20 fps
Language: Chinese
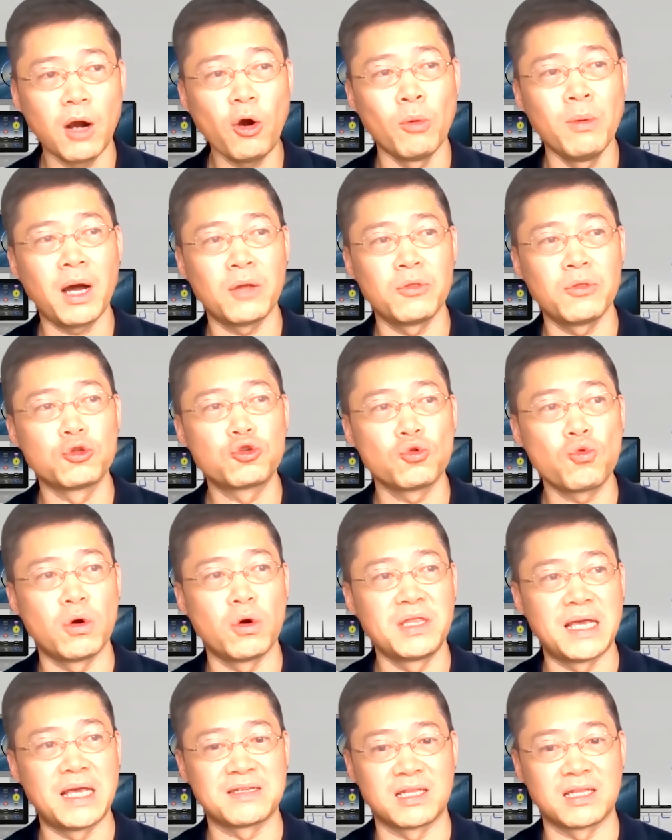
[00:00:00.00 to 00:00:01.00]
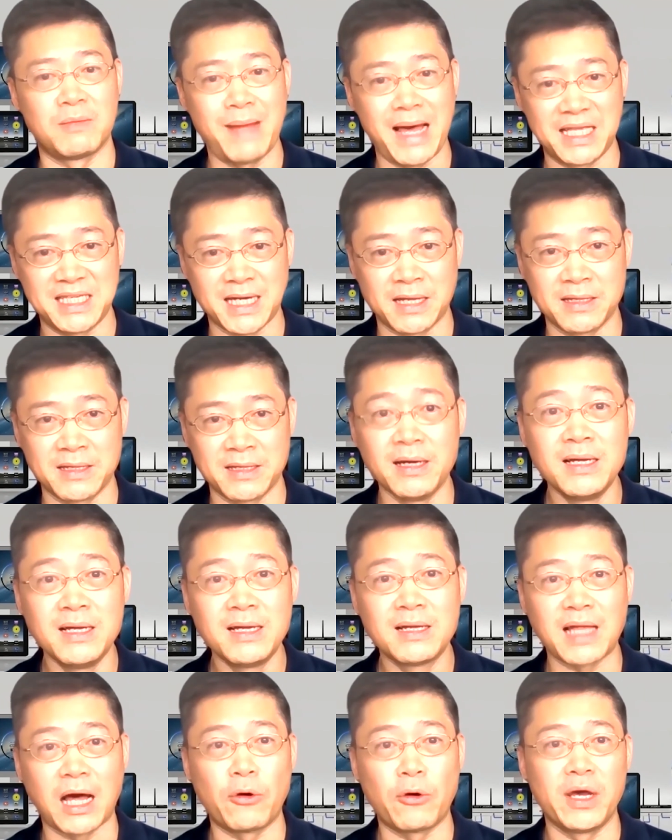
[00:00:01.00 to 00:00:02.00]
而我们很多中国电商的卖家呢，
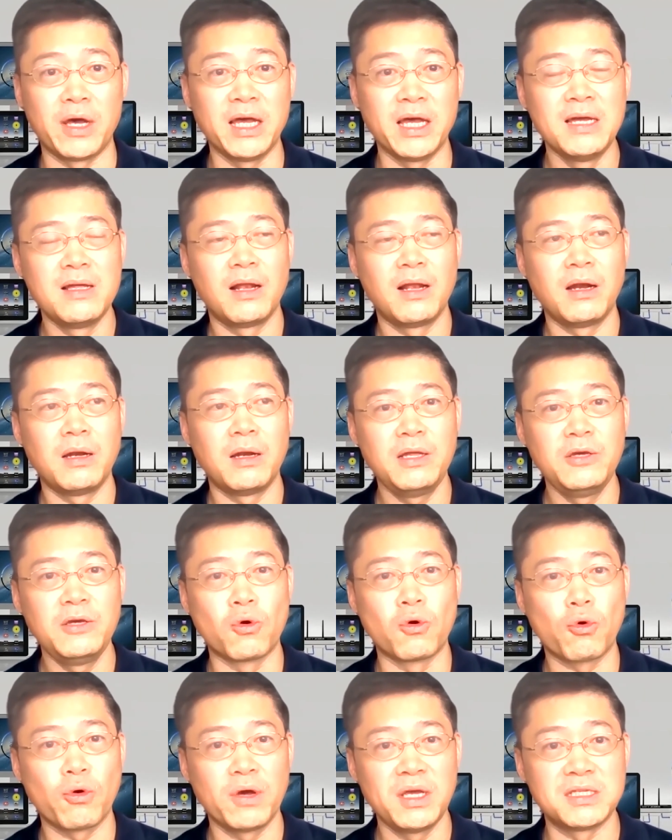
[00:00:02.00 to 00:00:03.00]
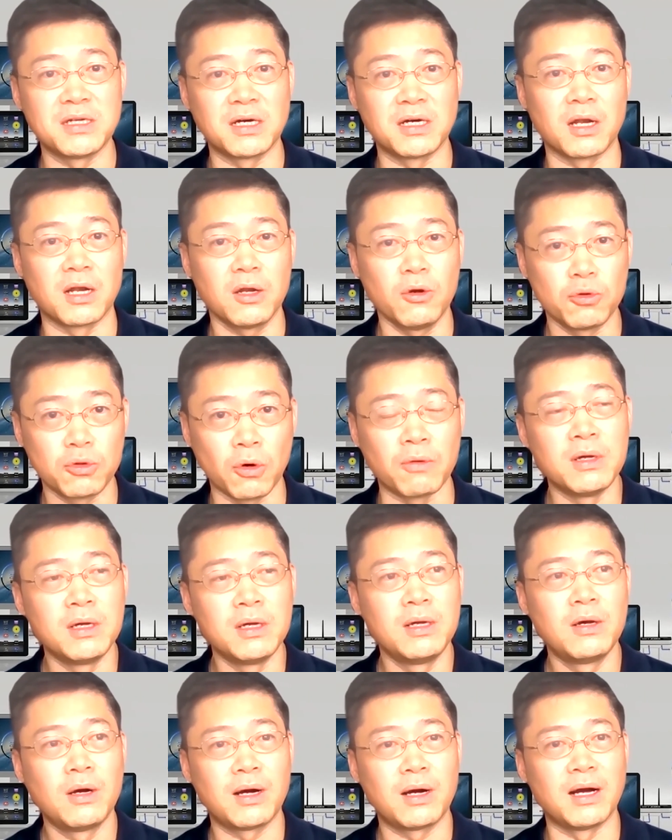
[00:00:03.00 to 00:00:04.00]
他会利用规则的漏洞
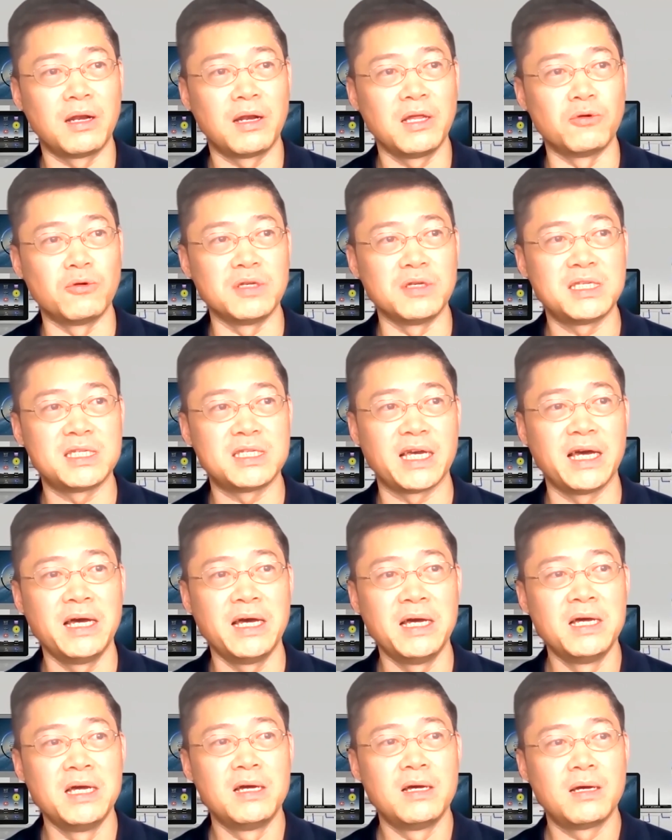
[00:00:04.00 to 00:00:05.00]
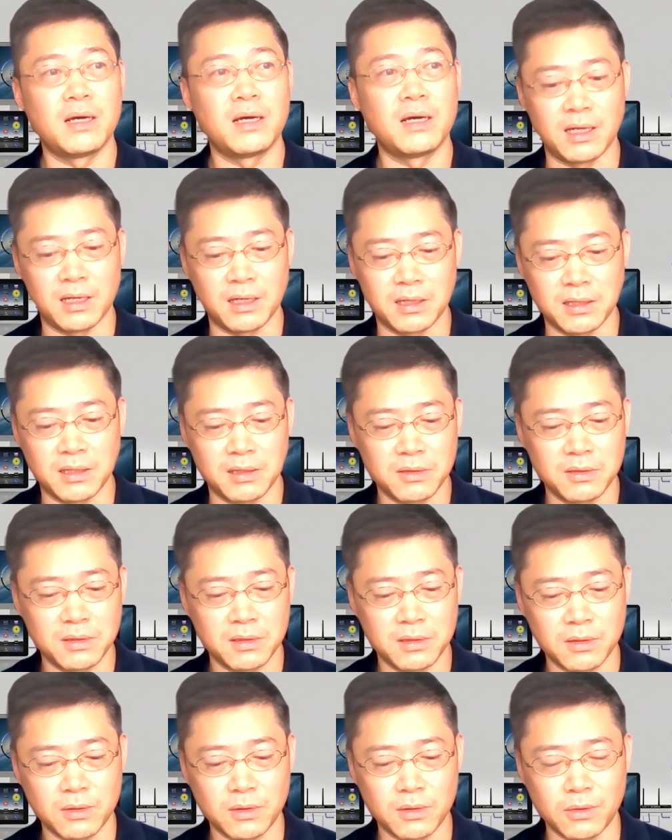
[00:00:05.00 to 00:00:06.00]
和利用一些呃
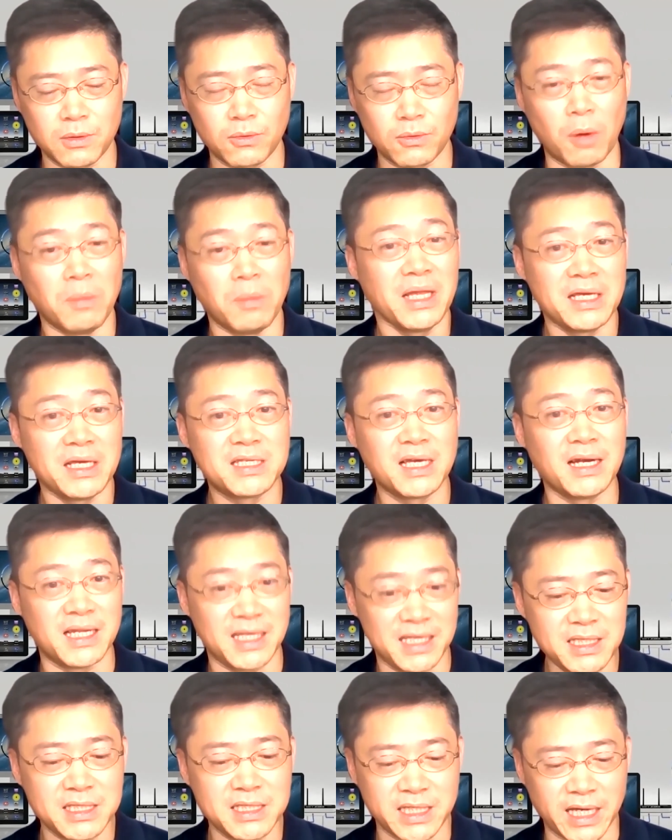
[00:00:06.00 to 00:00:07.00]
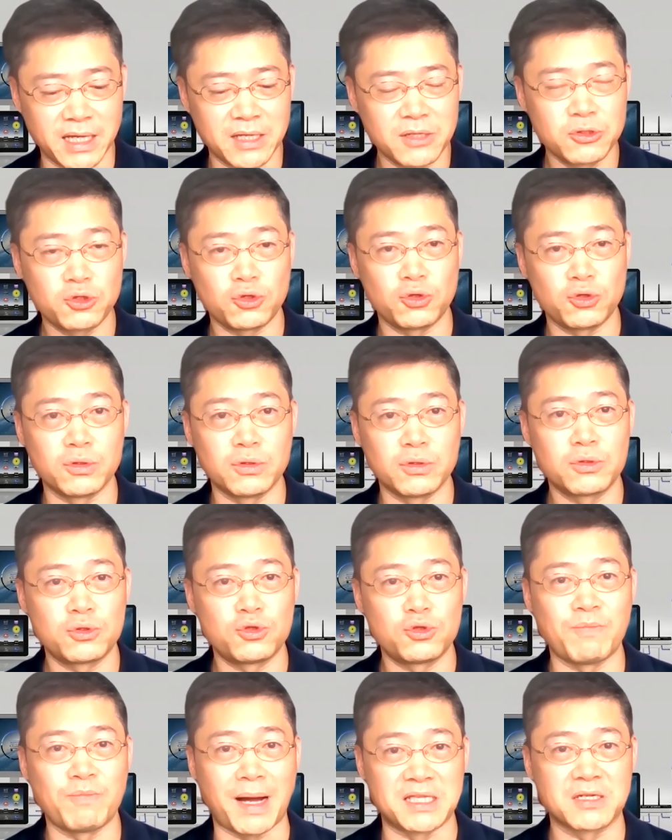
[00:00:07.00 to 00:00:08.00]
我们的一些理解去
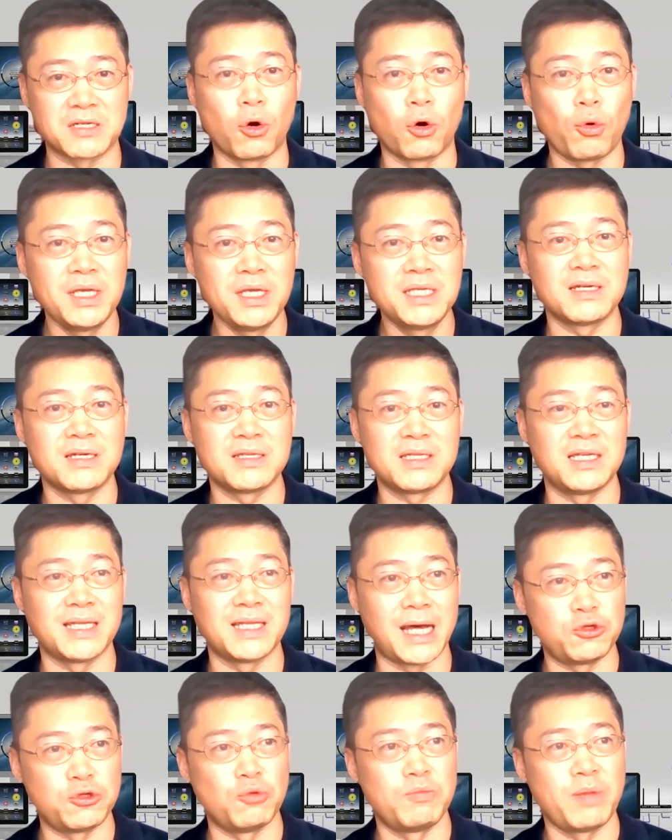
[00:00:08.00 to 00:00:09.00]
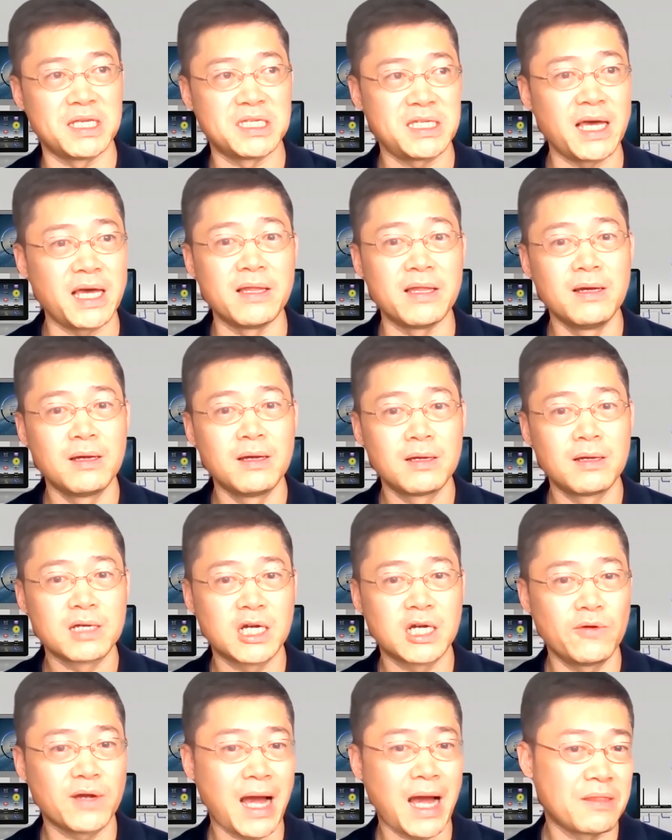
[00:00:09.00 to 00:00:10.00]
去把这个灰色地带去变现。
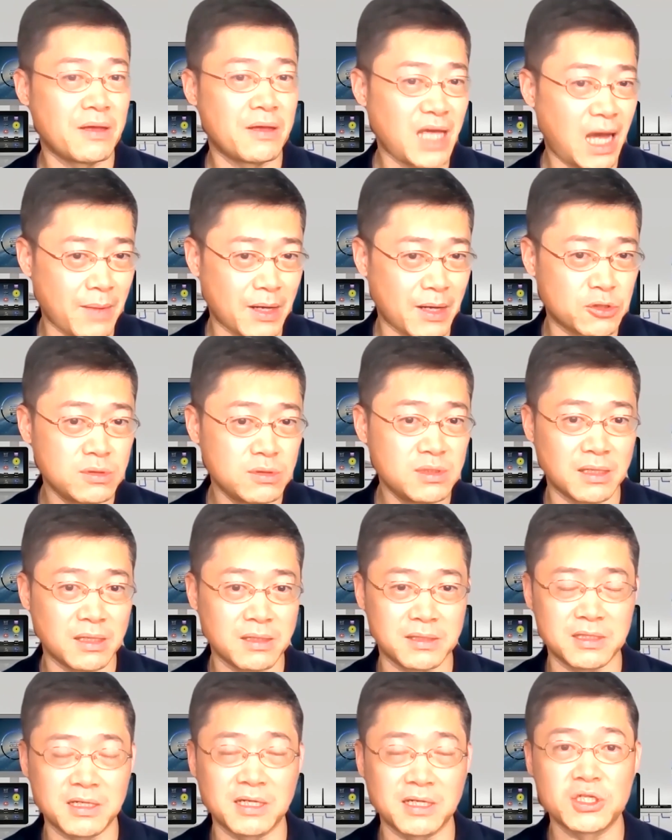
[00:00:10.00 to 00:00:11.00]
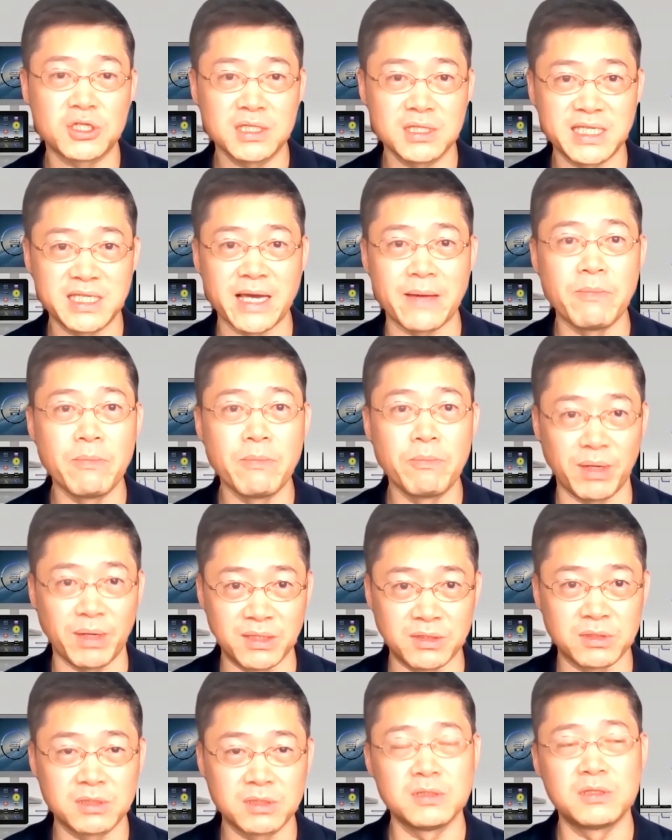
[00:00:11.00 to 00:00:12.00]
各位看到亚马逊上的这个事件，
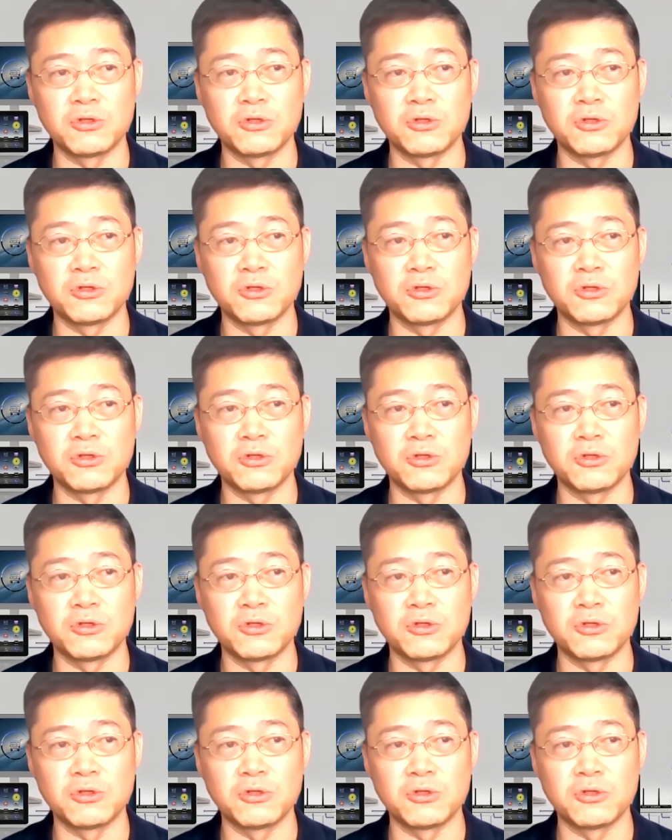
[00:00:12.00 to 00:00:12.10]
本